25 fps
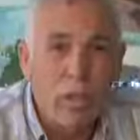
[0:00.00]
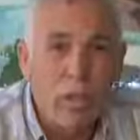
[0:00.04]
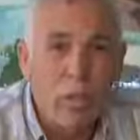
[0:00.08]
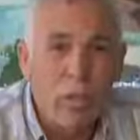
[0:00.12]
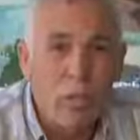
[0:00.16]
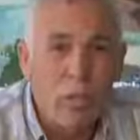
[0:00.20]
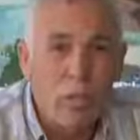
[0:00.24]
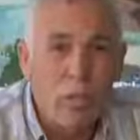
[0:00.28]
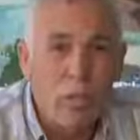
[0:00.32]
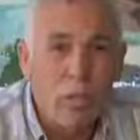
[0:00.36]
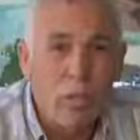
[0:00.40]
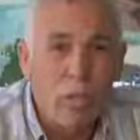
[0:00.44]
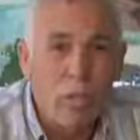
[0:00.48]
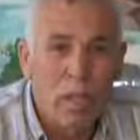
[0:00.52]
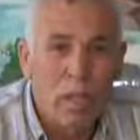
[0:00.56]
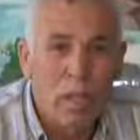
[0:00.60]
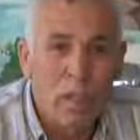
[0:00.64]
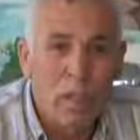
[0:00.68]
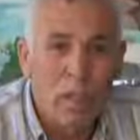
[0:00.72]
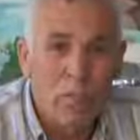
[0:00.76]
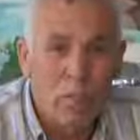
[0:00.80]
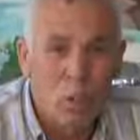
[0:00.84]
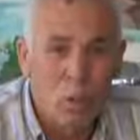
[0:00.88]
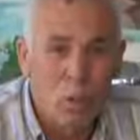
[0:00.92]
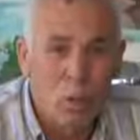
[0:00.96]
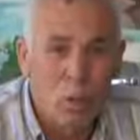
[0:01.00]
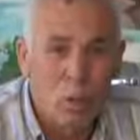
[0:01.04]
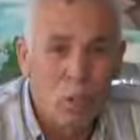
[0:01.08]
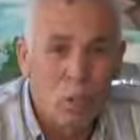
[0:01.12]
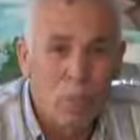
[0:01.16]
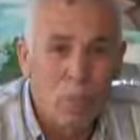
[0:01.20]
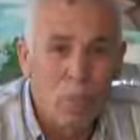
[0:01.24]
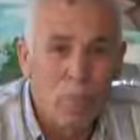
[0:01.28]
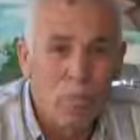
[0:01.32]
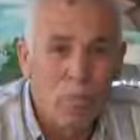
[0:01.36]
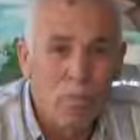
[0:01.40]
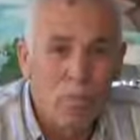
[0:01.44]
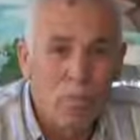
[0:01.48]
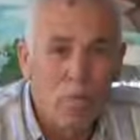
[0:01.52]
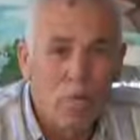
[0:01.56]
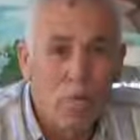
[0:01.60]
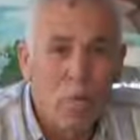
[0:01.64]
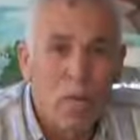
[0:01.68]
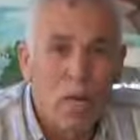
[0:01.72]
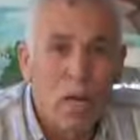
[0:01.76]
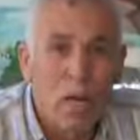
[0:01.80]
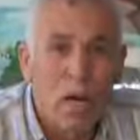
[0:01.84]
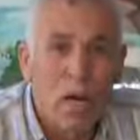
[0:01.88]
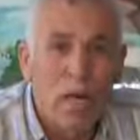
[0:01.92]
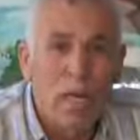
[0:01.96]
daha önce bir patlama oldu.
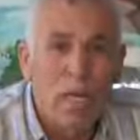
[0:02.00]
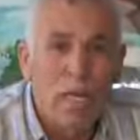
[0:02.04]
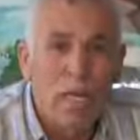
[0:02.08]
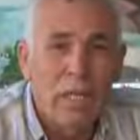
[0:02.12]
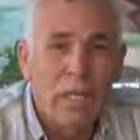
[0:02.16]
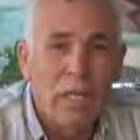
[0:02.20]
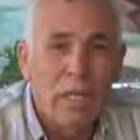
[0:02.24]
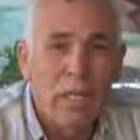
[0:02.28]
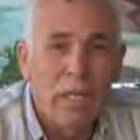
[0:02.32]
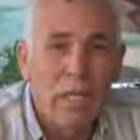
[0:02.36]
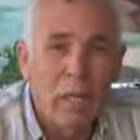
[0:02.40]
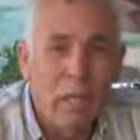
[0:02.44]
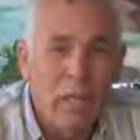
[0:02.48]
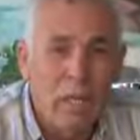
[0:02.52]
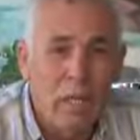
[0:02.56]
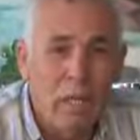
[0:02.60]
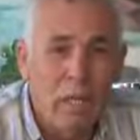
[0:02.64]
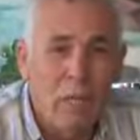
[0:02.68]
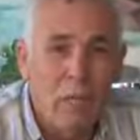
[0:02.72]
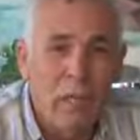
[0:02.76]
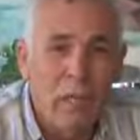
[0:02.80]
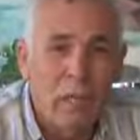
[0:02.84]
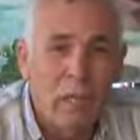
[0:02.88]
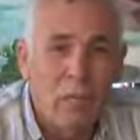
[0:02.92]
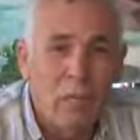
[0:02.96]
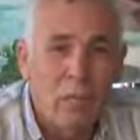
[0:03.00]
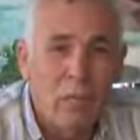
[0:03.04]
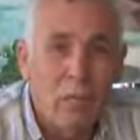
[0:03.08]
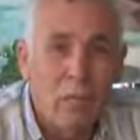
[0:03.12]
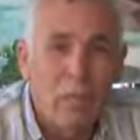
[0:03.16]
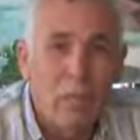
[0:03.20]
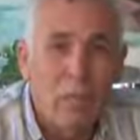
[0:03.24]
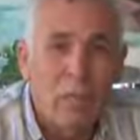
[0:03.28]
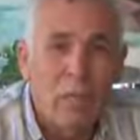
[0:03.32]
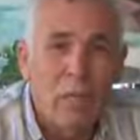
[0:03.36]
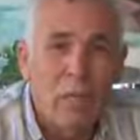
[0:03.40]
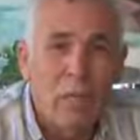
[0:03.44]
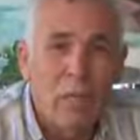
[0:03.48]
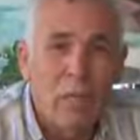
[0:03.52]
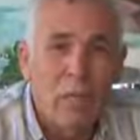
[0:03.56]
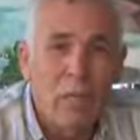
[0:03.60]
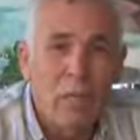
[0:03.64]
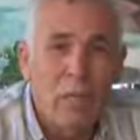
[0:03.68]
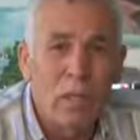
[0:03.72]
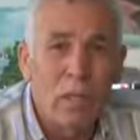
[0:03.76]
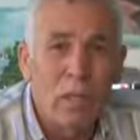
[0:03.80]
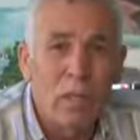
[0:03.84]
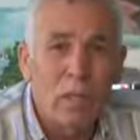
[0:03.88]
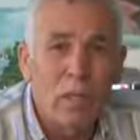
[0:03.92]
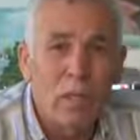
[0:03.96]
Halen Reyhanlı halkı bu
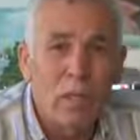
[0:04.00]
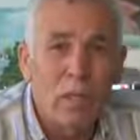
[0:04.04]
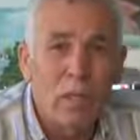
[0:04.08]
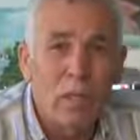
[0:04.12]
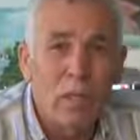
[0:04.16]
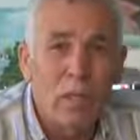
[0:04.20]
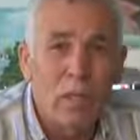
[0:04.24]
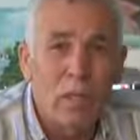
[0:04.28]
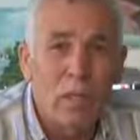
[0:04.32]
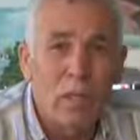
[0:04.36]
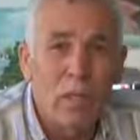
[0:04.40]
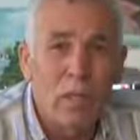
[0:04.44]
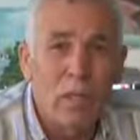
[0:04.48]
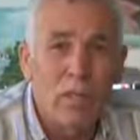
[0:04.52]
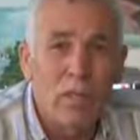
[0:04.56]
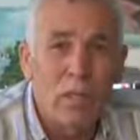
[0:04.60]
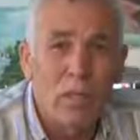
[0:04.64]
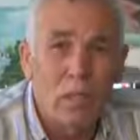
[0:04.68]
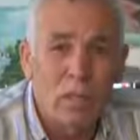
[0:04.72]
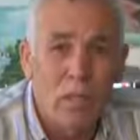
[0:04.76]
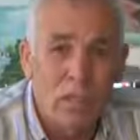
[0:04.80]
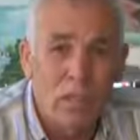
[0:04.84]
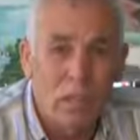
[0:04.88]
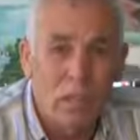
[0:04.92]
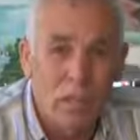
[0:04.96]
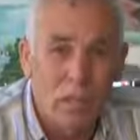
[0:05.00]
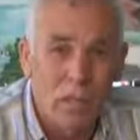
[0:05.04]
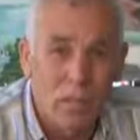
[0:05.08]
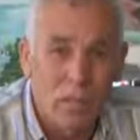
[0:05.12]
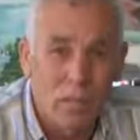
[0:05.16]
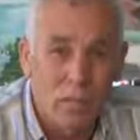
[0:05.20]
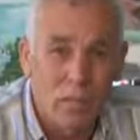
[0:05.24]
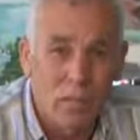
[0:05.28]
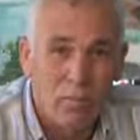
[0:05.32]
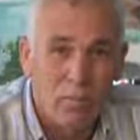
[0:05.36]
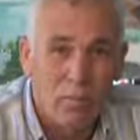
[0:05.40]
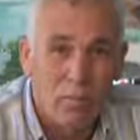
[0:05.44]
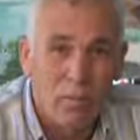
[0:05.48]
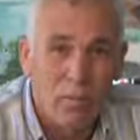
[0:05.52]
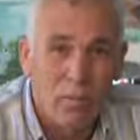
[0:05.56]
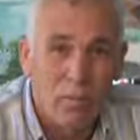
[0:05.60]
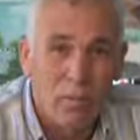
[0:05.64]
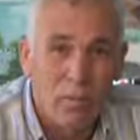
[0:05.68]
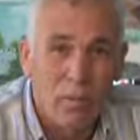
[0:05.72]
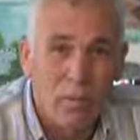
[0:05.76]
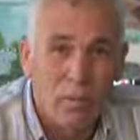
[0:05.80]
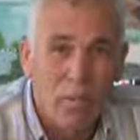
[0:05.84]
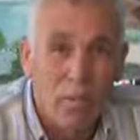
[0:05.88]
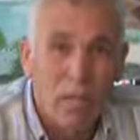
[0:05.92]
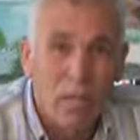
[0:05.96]
patlamanın acısıyla yaşamaktadır.
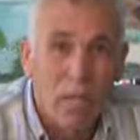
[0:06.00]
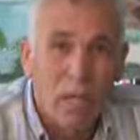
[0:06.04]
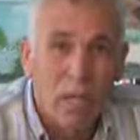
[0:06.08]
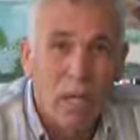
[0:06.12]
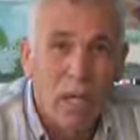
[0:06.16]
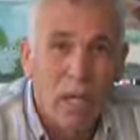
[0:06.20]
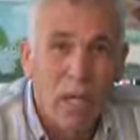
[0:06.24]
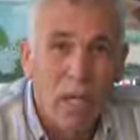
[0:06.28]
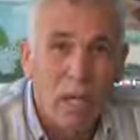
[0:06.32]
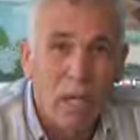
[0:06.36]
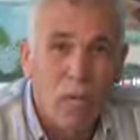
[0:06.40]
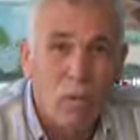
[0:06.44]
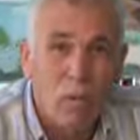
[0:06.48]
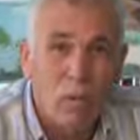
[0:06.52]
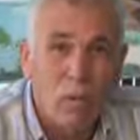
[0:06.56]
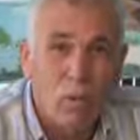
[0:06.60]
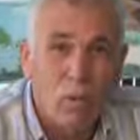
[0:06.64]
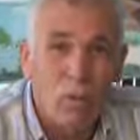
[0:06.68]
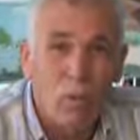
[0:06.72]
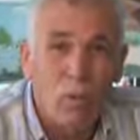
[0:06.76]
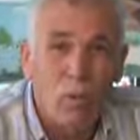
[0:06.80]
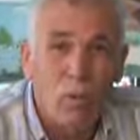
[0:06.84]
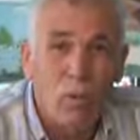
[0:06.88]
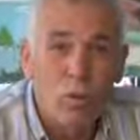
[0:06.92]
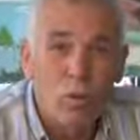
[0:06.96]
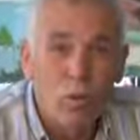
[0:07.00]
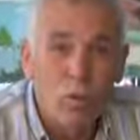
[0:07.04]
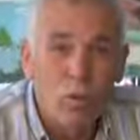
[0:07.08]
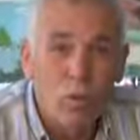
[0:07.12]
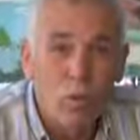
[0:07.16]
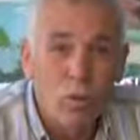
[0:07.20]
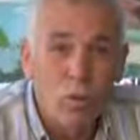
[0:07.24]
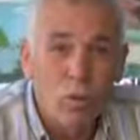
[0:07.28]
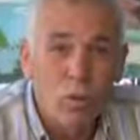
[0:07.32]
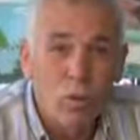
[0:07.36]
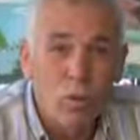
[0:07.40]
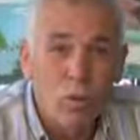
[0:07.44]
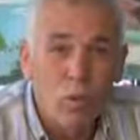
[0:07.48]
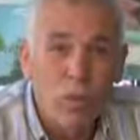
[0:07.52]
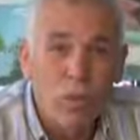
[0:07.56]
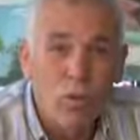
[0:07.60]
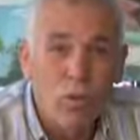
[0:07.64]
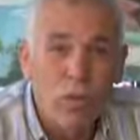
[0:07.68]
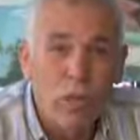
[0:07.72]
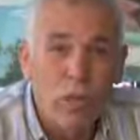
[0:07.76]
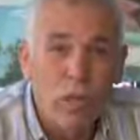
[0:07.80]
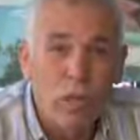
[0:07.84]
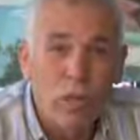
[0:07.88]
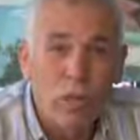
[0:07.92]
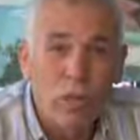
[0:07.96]
Hele bugün
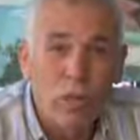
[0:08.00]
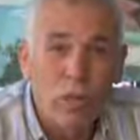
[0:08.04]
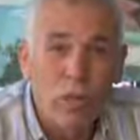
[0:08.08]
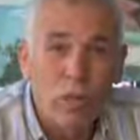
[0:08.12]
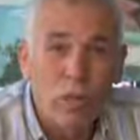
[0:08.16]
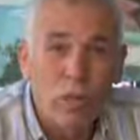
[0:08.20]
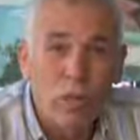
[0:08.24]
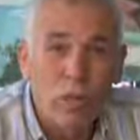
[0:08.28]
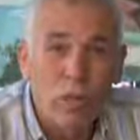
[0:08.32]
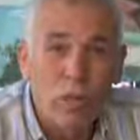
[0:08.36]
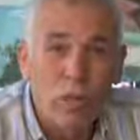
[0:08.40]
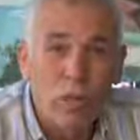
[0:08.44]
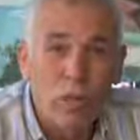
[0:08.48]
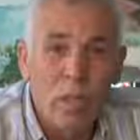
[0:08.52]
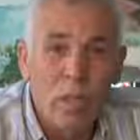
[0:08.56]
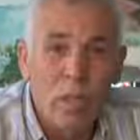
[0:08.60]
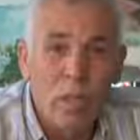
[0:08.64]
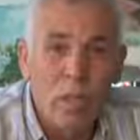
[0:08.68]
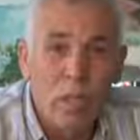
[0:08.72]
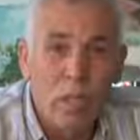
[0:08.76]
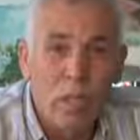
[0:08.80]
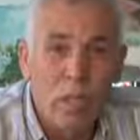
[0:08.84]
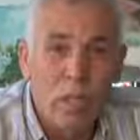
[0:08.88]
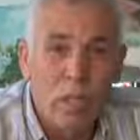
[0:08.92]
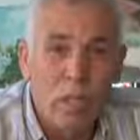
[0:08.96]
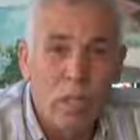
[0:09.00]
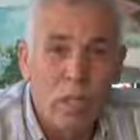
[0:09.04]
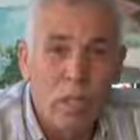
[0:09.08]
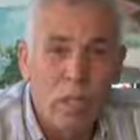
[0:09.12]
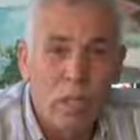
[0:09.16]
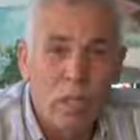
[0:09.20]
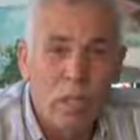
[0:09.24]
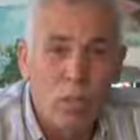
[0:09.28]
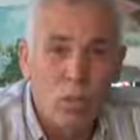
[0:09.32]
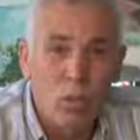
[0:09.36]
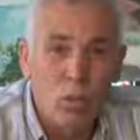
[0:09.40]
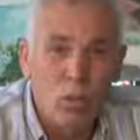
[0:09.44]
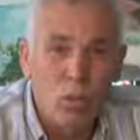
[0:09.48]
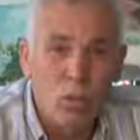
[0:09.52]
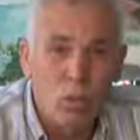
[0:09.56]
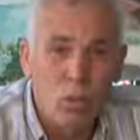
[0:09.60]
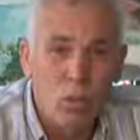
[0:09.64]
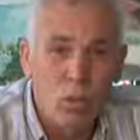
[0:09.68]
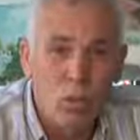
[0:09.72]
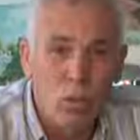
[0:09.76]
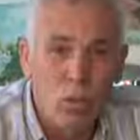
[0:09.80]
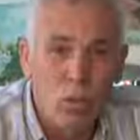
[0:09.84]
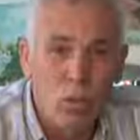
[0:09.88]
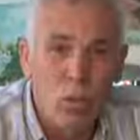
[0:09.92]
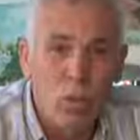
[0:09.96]
Suriye'deki olan kimyasal saldırı
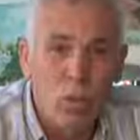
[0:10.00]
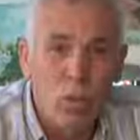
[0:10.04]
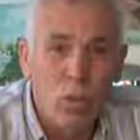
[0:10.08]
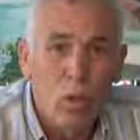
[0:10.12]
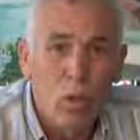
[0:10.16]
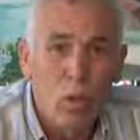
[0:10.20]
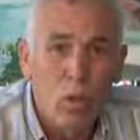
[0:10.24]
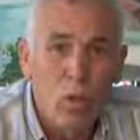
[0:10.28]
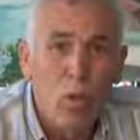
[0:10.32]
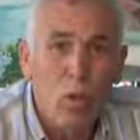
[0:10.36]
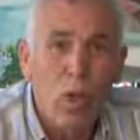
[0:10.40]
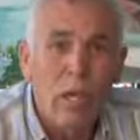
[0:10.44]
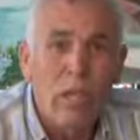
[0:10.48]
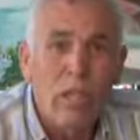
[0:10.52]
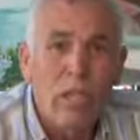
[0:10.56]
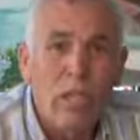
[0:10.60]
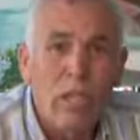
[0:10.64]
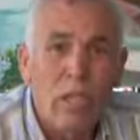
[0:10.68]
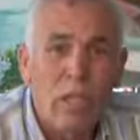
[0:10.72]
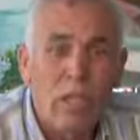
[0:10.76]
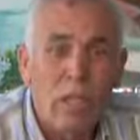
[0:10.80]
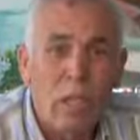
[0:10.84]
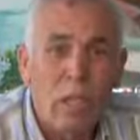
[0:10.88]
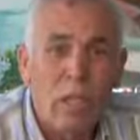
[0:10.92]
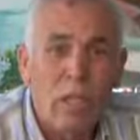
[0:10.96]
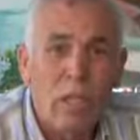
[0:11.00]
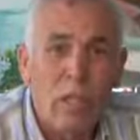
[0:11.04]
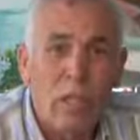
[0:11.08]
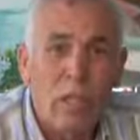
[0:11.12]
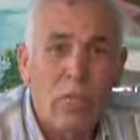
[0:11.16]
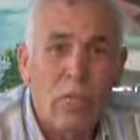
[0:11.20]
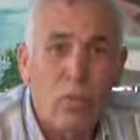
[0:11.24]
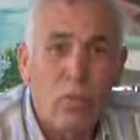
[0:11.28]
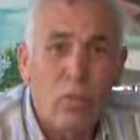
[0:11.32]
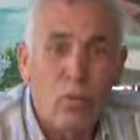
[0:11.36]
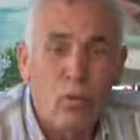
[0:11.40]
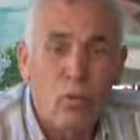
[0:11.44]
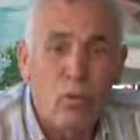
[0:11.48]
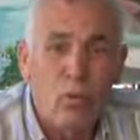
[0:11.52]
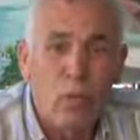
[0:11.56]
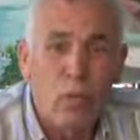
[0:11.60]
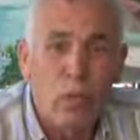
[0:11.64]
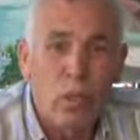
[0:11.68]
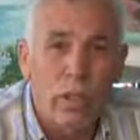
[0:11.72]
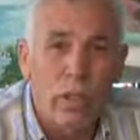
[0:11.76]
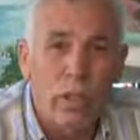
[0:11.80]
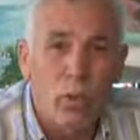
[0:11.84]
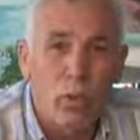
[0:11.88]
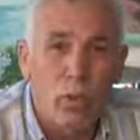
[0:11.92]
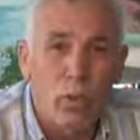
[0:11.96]
sonucu ölen insanları ve
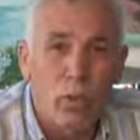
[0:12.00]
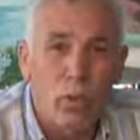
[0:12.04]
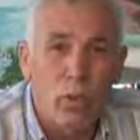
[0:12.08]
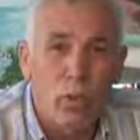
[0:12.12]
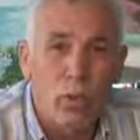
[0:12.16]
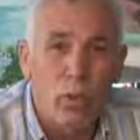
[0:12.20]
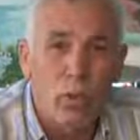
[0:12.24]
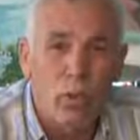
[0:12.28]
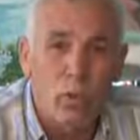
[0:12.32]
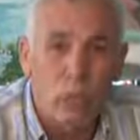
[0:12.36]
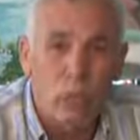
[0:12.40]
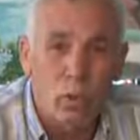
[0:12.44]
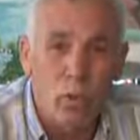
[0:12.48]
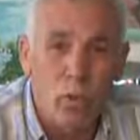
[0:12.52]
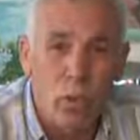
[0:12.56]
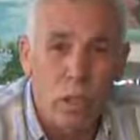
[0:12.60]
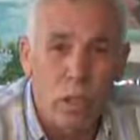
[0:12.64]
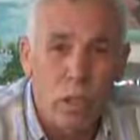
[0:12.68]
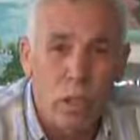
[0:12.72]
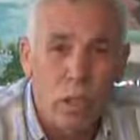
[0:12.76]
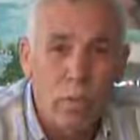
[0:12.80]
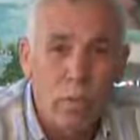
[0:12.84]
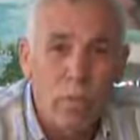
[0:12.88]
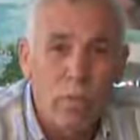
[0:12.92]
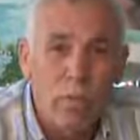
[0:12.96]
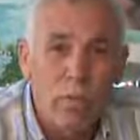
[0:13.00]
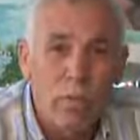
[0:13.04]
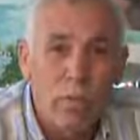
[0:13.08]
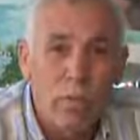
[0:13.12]
çocukları gördüğümüzde